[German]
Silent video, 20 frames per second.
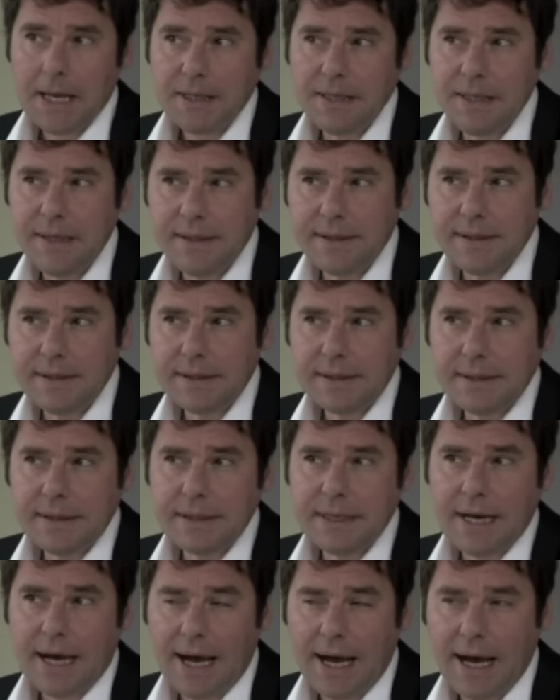Diese
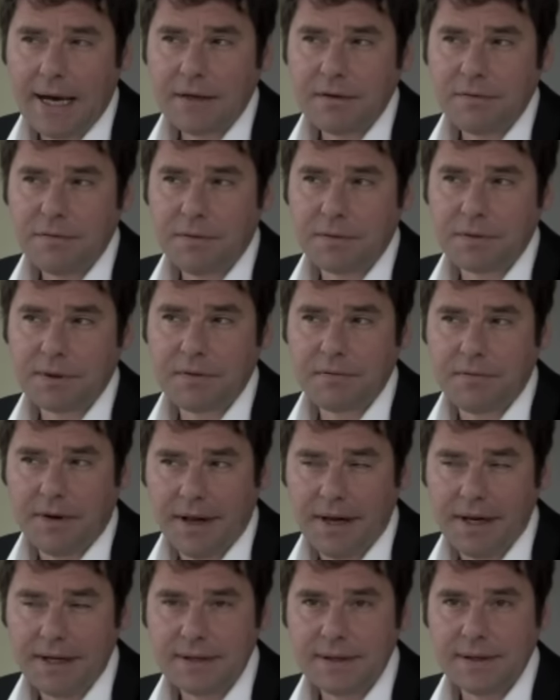Art von
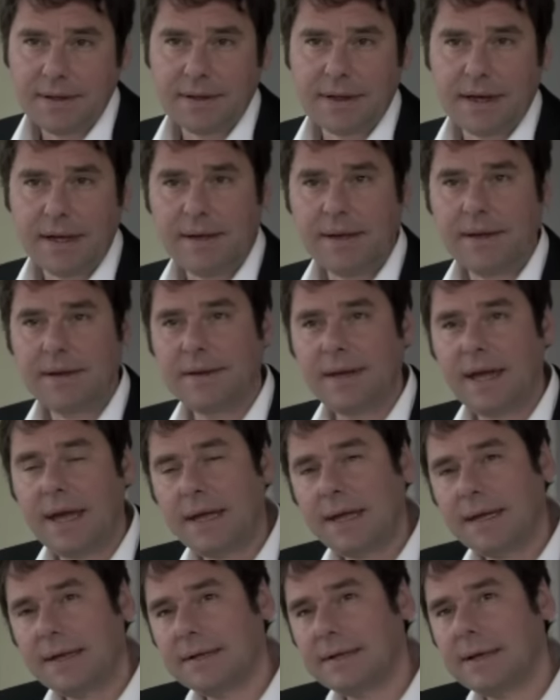Gewalt, seien es
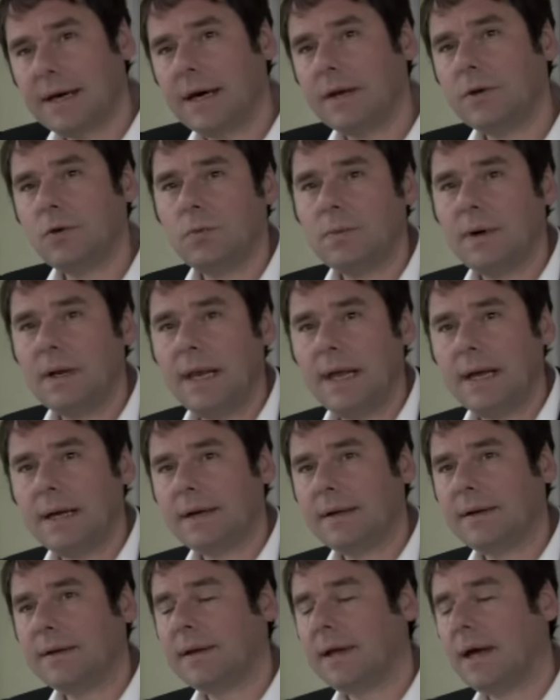Serientaten über
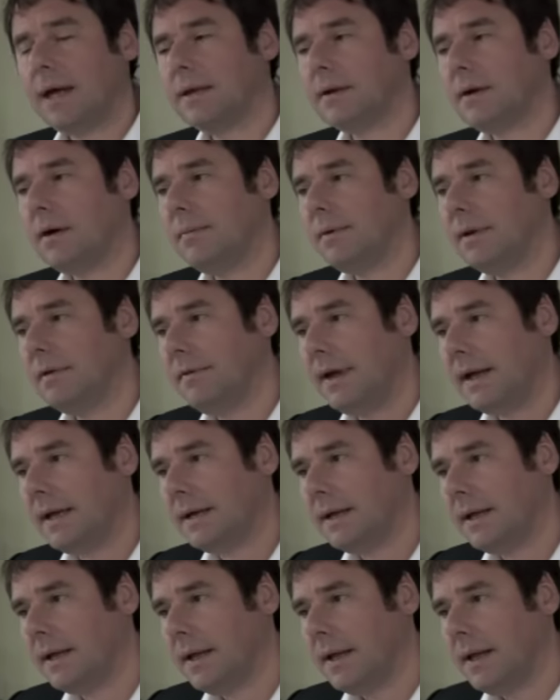längeren Zeitraum
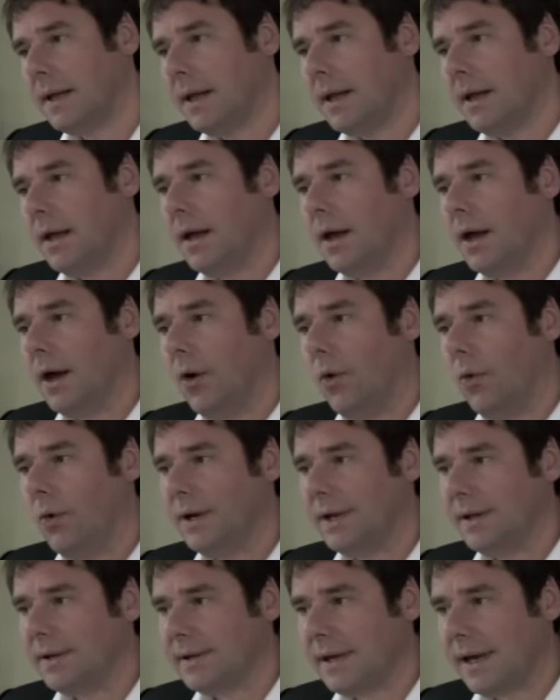hinweg, äh,
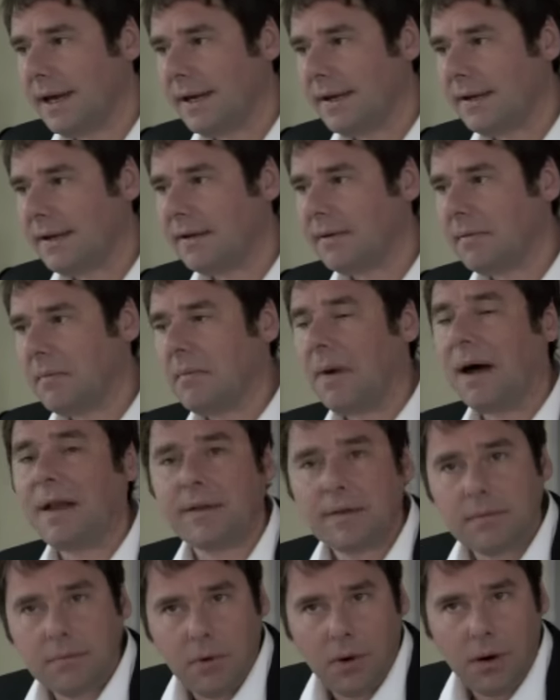oder seien es
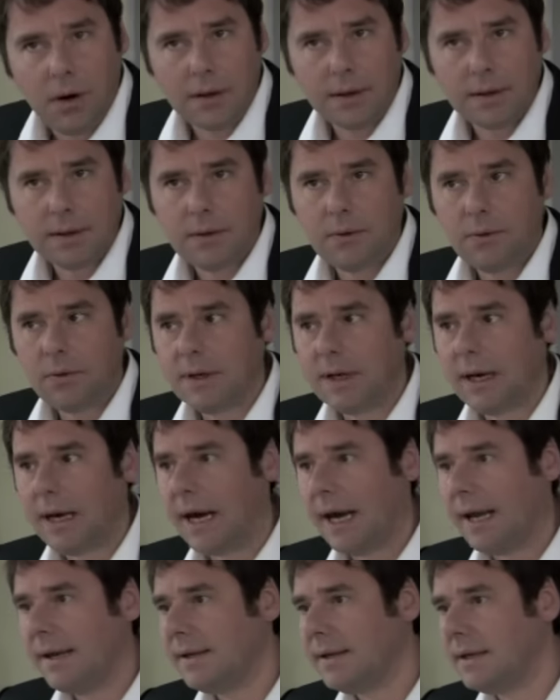Massenmorde
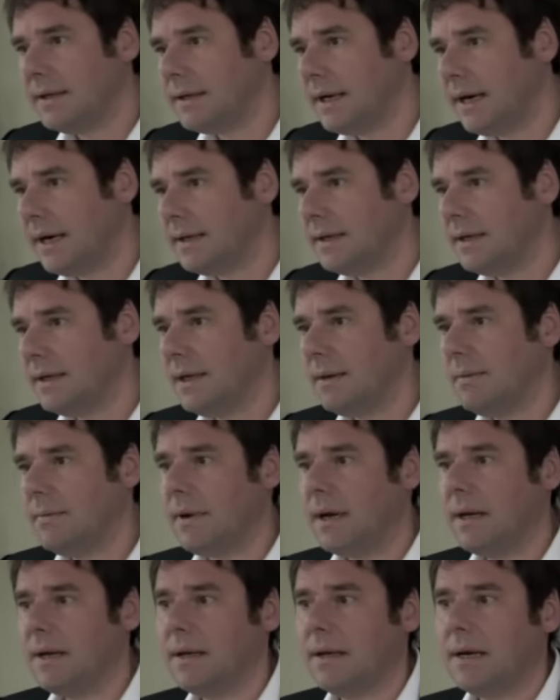oder Einzeltaten, in
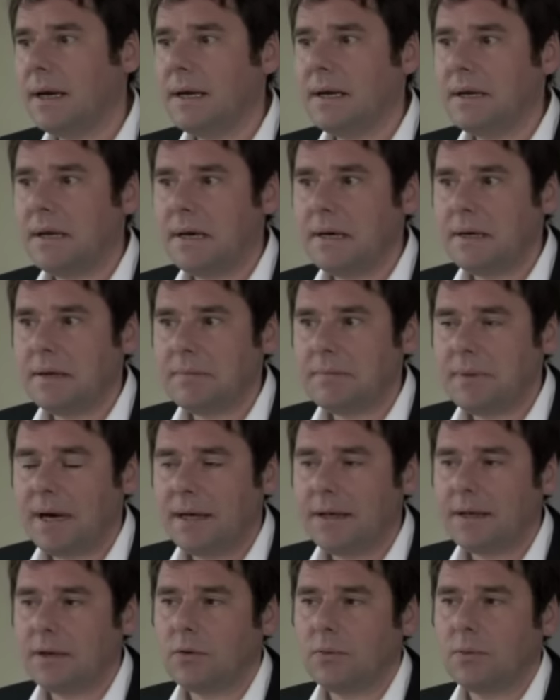denen eine, eine, eine
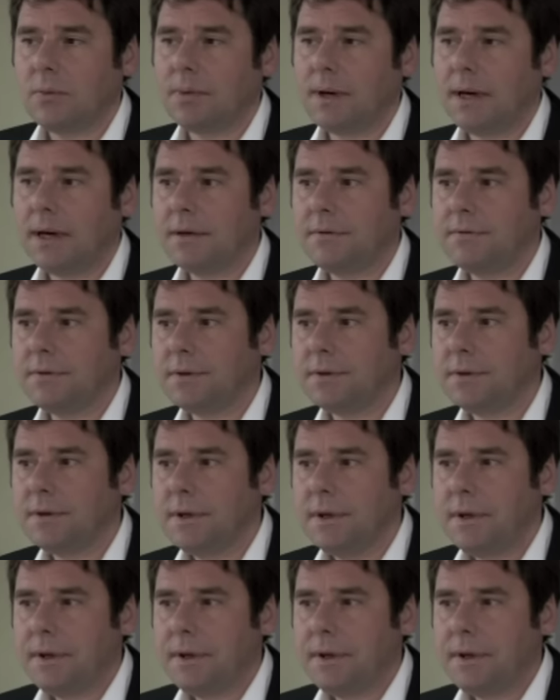Partnerin umgebracht wird,